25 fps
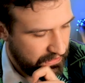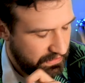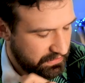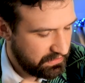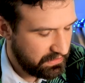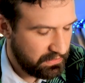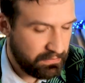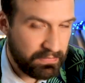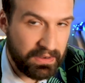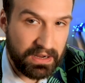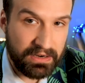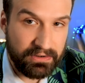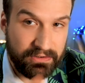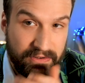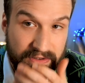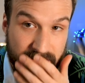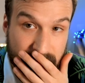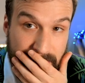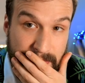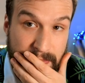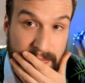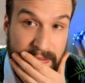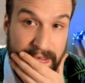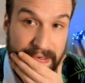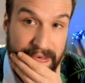Hannibal, je
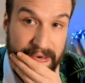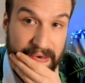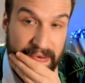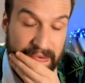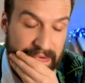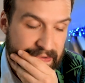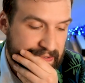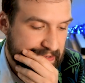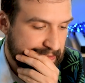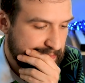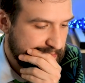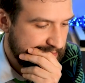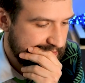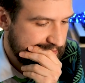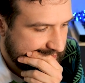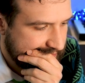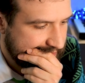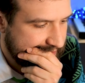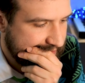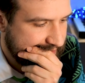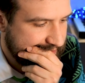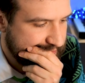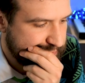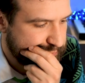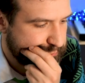sais même pas à quoi elle ressemble.
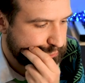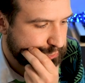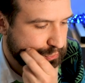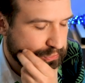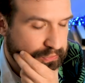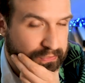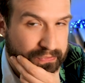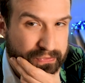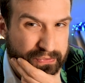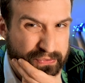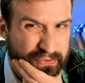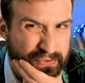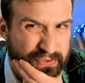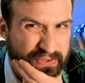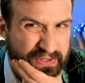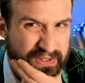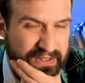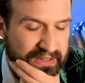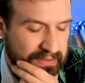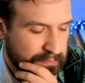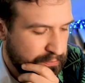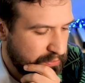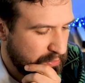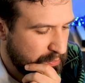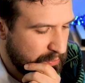Ok, elle est jaune
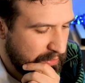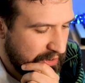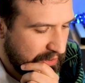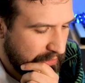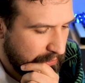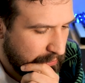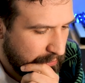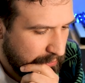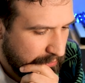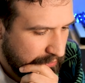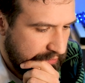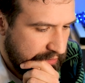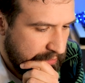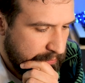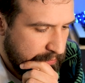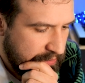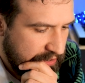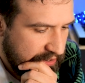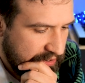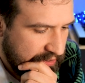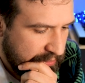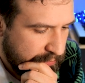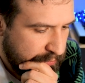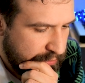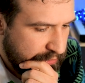foncé, un peu marron. Comme
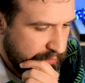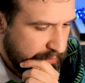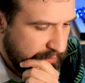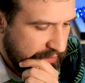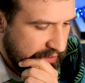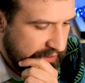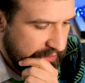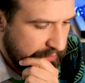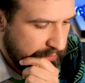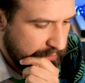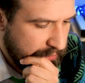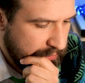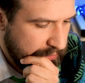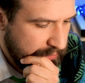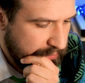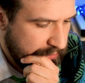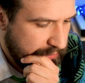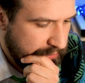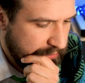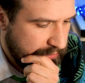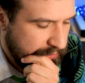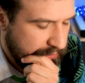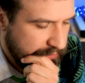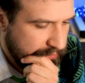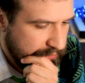elle est un peu
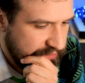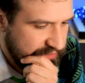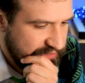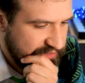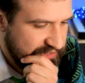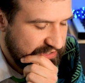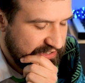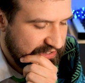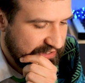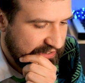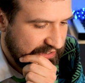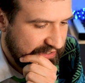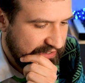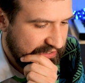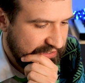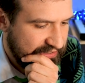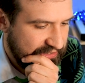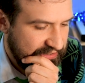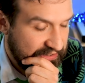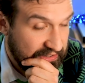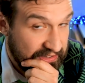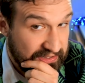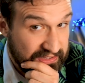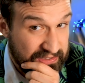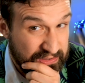marron, je dirais
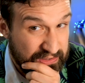qu'il y a